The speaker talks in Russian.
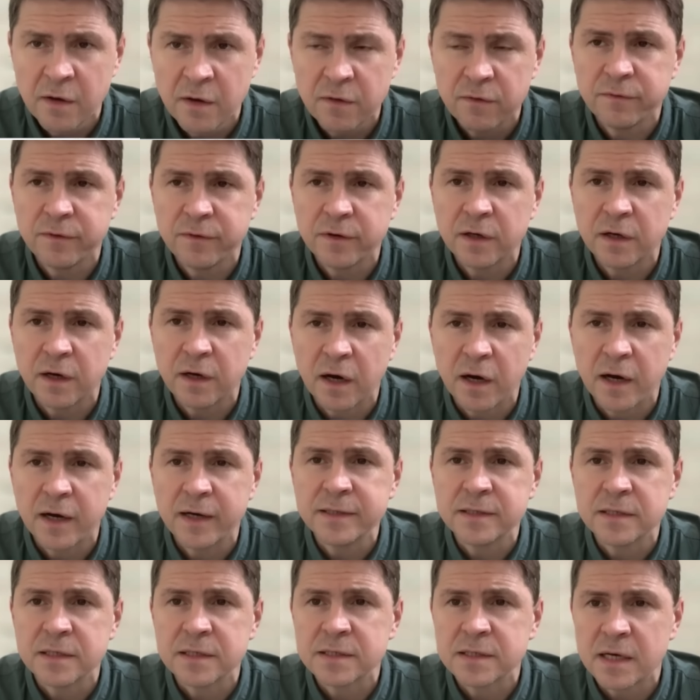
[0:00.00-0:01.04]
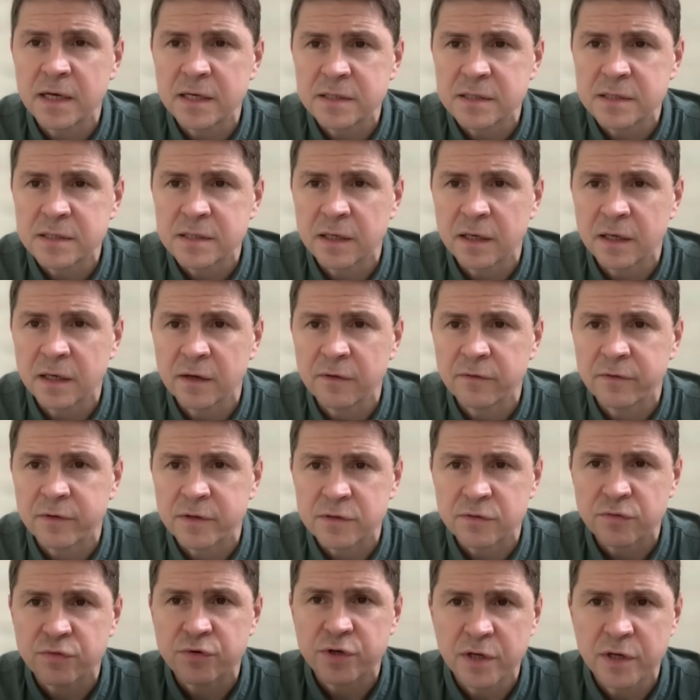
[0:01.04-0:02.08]
В хаотизации, в
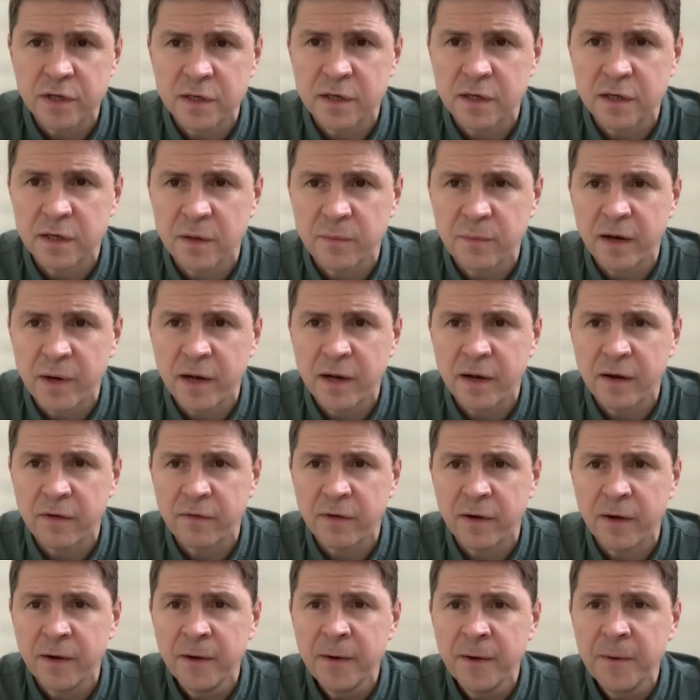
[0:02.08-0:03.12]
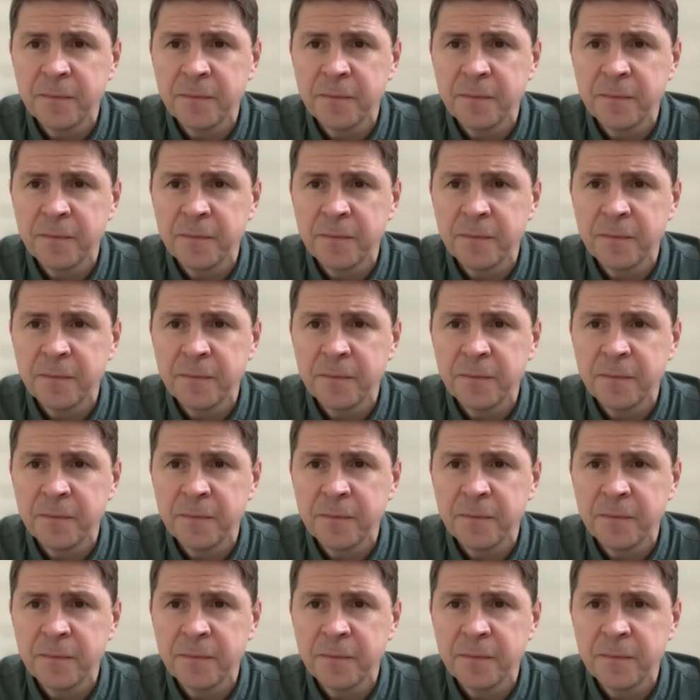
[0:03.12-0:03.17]
разрушение глобального